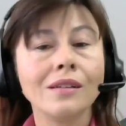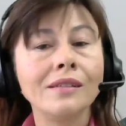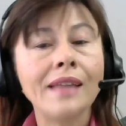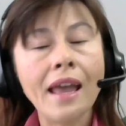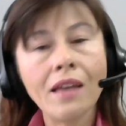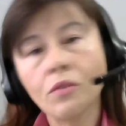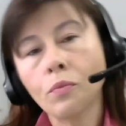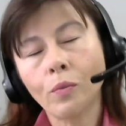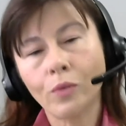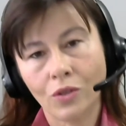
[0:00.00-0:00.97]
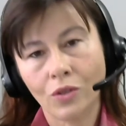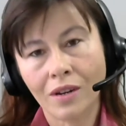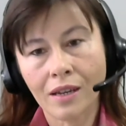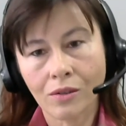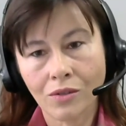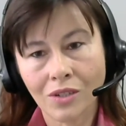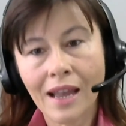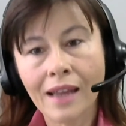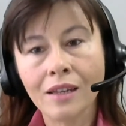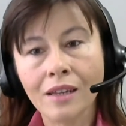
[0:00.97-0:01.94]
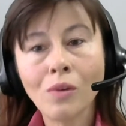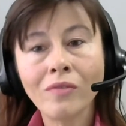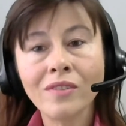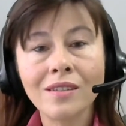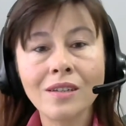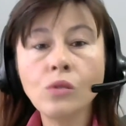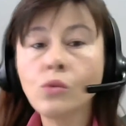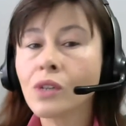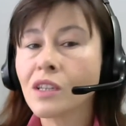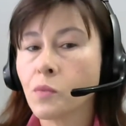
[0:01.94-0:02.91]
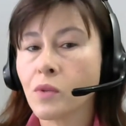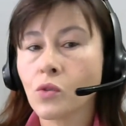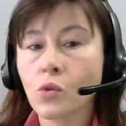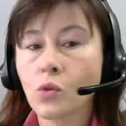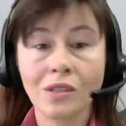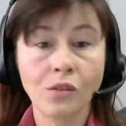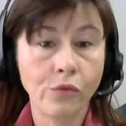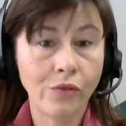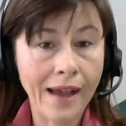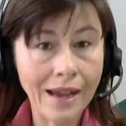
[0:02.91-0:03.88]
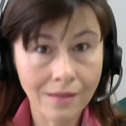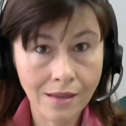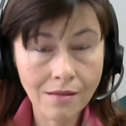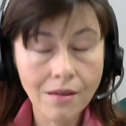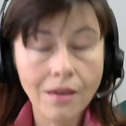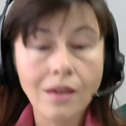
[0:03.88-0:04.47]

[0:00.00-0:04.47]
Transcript: deve proporcionar ao designer uma visão do que as pessoas não fazem